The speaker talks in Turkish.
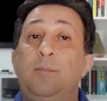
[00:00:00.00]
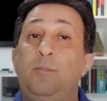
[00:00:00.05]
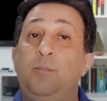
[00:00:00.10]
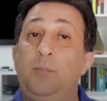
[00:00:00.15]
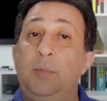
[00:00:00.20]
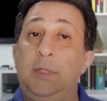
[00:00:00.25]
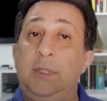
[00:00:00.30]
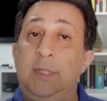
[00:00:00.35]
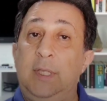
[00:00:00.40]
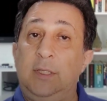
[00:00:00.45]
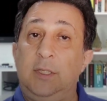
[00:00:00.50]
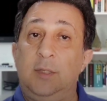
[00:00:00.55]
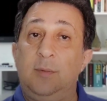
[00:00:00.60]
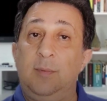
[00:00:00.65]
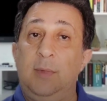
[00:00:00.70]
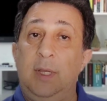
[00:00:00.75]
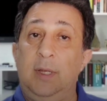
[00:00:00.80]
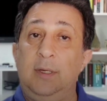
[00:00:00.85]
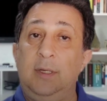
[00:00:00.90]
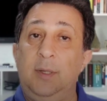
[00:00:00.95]
bir
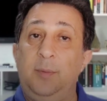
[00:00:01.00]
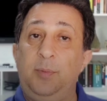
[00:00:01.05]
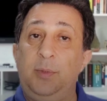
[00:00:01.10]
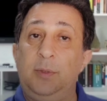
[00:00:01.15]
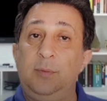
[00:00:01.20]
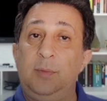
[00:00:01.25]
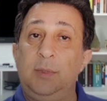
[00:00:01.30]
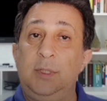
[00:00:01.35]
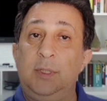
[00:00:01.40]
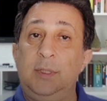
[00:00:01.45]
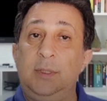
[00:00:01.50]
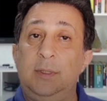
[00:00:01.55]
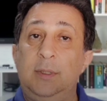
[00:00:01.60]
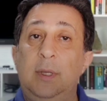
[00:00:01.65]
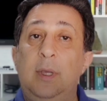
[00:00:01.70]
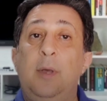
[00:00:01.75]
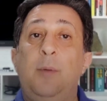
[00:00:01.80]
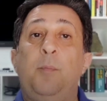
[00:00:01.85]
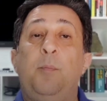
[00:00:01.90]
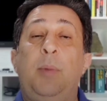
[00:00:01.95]
seçimler yapılmış,
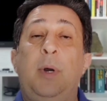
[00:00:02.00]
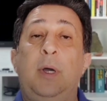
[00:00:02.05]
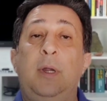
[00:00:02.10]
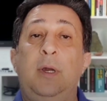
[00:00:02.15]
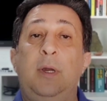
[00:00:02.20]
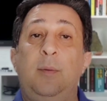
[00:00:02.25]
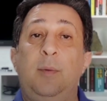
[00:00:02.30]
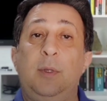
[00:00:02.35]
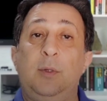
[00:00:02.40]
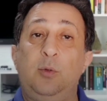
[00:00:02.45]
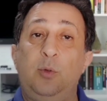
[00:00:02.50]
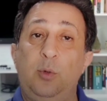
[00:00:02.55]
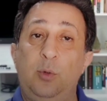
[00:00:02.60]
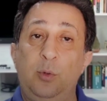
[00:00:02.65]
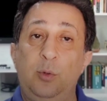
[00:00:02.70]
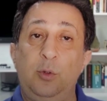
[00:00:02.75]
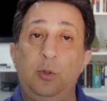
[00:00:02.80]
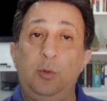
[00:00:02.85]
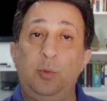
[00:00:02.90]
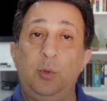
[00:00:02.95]
parlamento
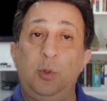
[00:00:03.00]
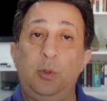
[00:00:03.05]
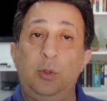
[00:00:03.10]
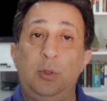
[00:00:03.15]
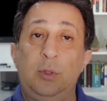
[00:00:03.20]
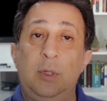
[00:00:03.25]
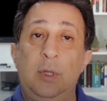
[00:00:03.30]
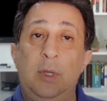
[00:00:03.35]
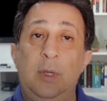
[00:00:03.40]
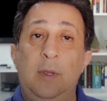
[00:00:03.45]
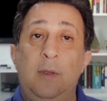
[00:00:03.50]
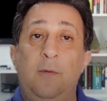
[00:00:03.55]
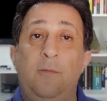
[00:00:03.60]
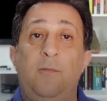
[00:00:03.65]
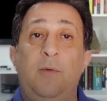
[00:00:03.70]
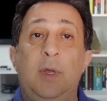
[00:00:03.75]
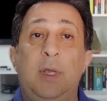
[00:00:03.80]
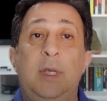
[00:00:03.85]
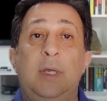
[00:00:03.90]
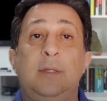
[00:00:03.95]
oluşmuş.
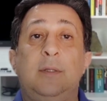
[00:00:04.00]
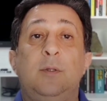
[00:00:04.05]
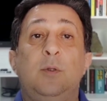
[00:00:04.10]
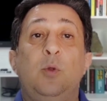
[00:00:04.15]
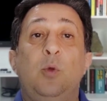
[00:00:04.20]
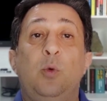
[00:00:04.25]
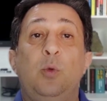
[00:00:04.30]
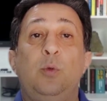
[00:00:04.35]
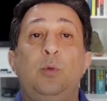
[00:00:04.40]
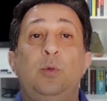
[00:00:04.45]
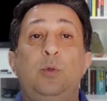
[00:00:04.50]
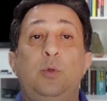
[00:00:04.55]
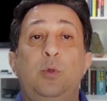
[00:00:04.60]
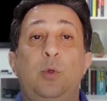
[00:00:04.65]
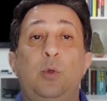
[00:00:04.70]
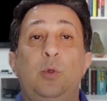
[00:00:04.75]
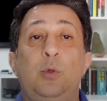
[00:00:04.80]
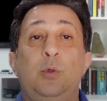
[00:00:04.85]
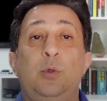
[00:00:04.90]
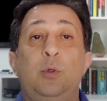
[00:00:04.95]
Fakat ne olursa
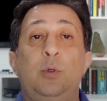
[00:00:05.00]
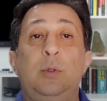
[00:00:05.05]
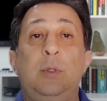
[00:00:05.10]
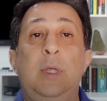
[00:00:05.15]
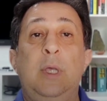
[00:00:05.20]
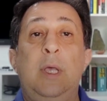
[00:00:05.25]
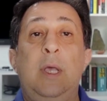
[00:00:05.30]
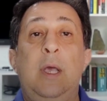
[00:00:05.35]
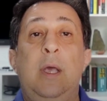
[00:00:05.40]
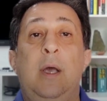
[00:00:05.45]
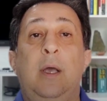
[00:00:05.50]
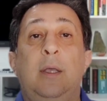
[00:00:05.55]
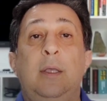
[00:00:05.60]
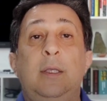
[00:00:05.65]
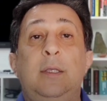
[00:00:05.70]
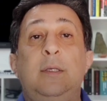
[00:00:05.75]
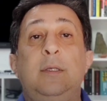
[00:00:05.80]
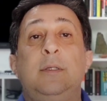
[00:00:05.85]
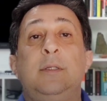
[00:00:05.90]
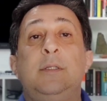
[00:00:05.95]
olsun
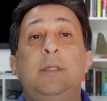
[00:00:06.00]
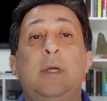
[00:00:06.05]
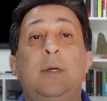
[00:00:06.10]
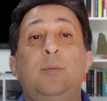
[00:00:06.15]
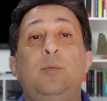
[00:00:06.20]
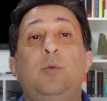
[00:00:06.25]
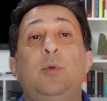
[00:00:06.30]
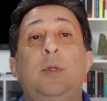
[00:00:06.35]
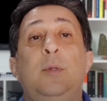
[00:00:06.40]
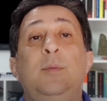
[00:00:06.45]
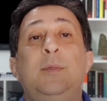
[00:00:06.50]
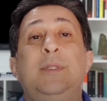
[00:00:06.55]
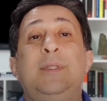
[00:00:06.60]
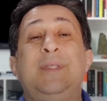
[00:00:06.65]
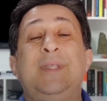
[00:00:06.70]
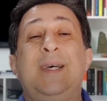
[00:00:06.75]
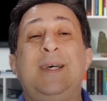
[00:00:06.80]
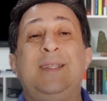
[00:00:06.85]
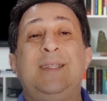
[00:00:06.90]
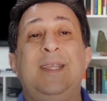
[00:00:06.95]
2. Abdülhamit
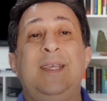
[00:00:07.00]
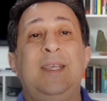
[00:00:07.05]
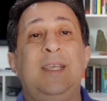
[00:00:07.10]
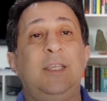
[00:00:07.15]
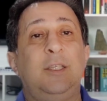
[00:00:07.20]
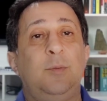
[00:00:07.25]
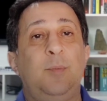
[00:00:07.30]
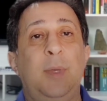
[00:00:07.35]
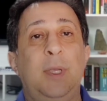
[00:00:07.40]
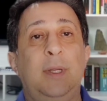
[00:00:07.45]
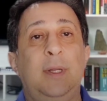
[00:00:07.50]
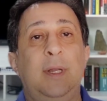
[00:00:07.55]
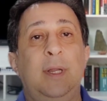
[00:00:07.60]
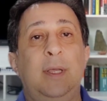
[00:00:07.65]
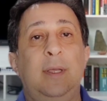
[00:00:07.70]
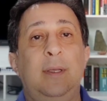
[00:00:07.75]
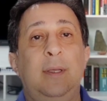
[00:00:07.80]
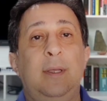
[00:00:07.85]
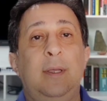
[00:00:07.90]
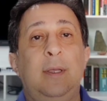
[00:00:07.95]
tahta
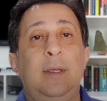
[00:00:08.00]
geçmekle